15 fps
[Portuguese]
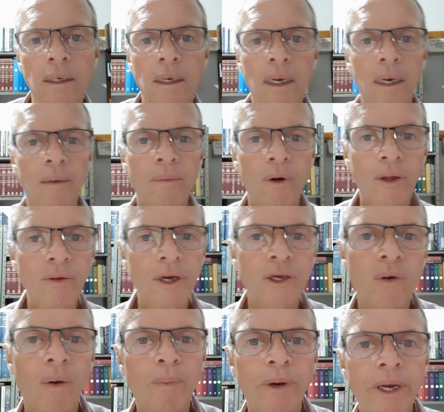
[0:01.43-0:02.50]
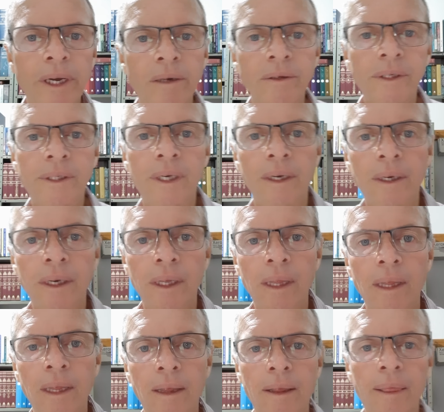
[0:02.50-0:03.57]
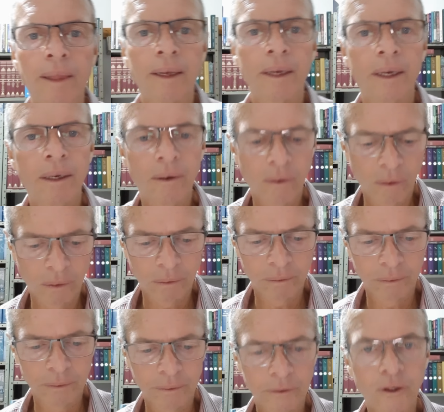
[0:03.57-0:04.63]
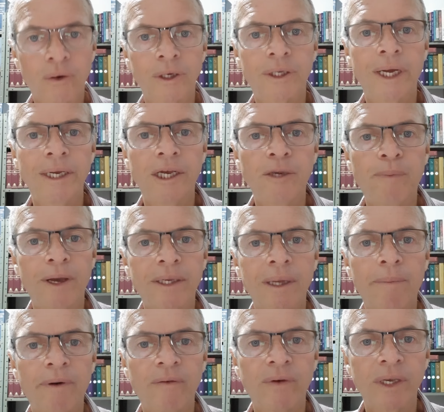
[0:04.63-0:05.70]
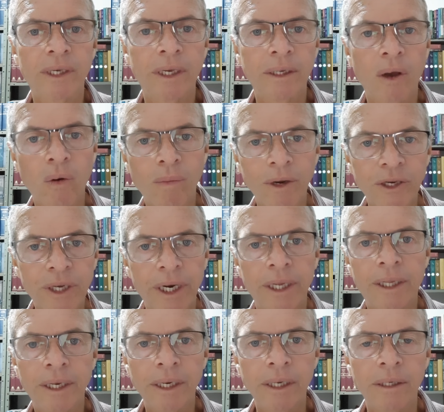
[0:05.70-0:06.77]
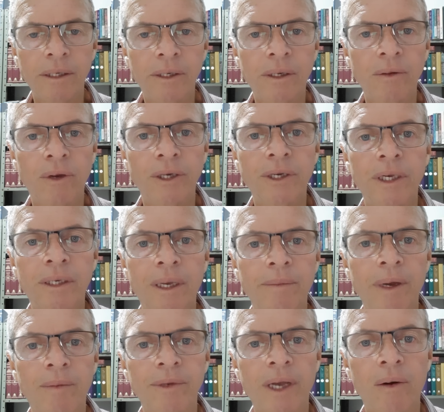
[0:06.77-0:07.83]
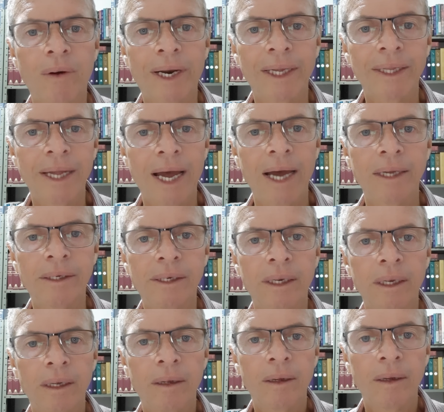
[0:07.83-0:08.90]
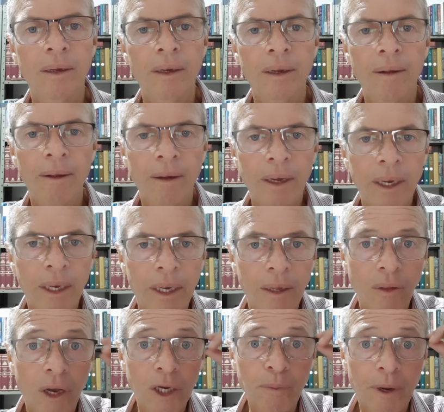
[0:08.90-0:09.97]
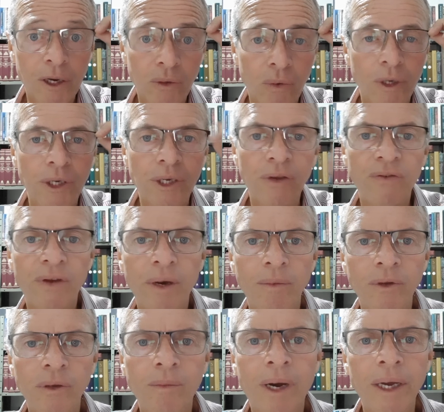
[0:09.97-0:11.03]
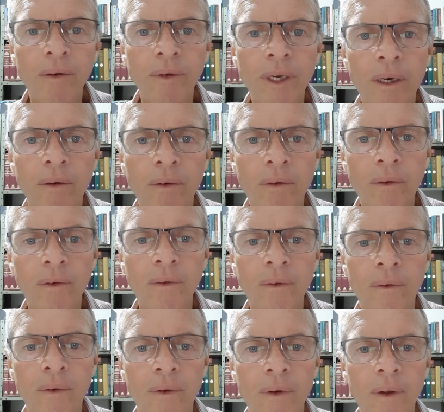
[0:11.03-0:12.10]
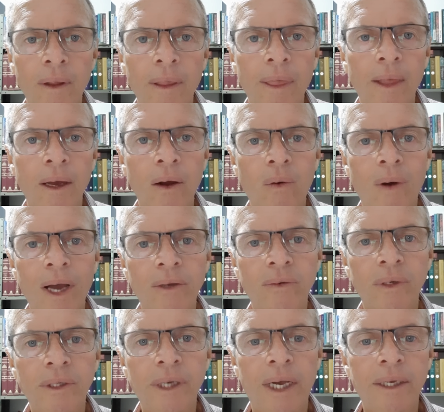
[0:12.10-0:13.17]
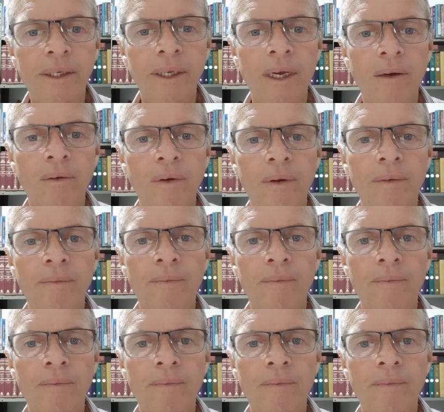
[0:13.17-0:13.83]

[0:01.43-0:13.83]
É, boa noite, companheiros. Eu gostaria de passar para vocês algumas diretrizes que nós recebemos agora à tarde. É, nós, pastores, tivemos uma reunião com, com a associação